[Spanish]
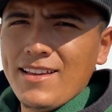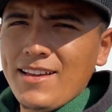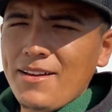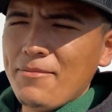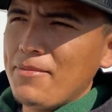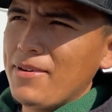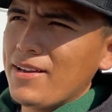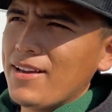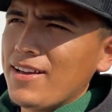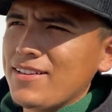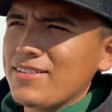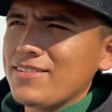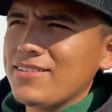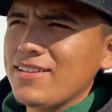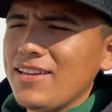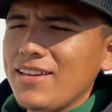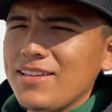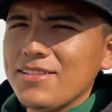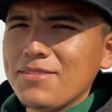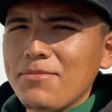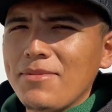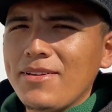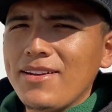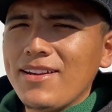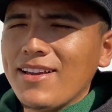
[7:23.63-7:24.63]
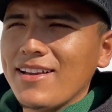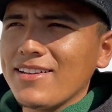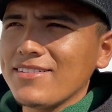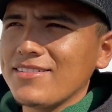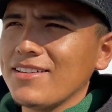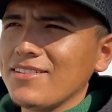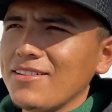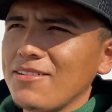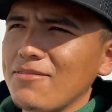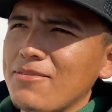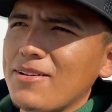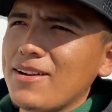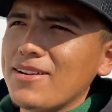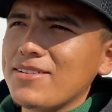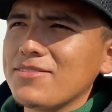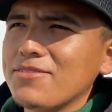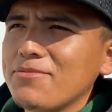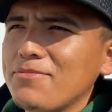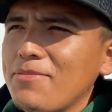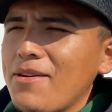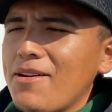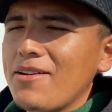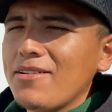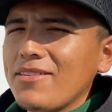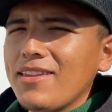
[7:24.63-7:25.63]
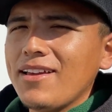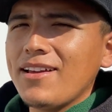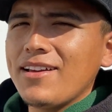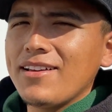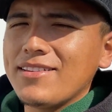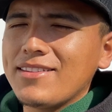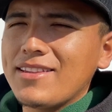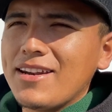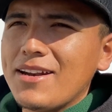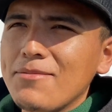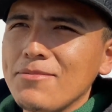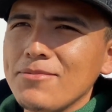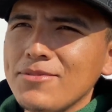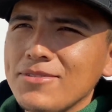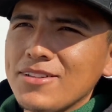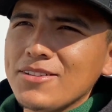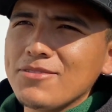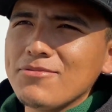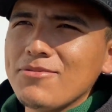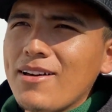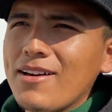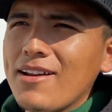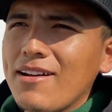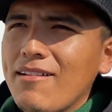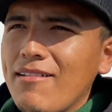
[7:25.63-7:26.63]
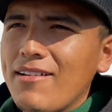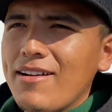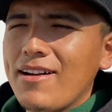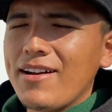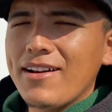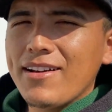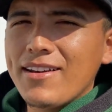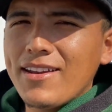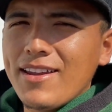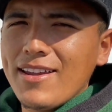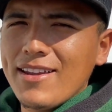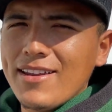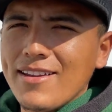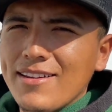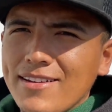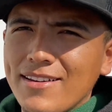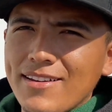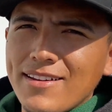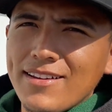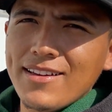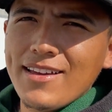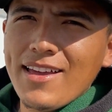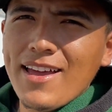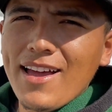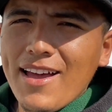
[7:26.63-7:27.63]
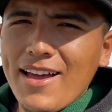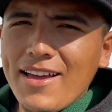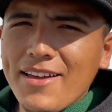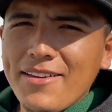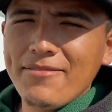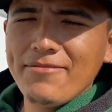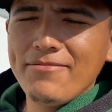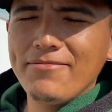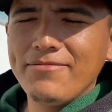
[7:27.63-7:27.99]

Me cansé, ya se me viene cansando el brazo. Espérate que entremos, les voy a grabar a ver qué, hay.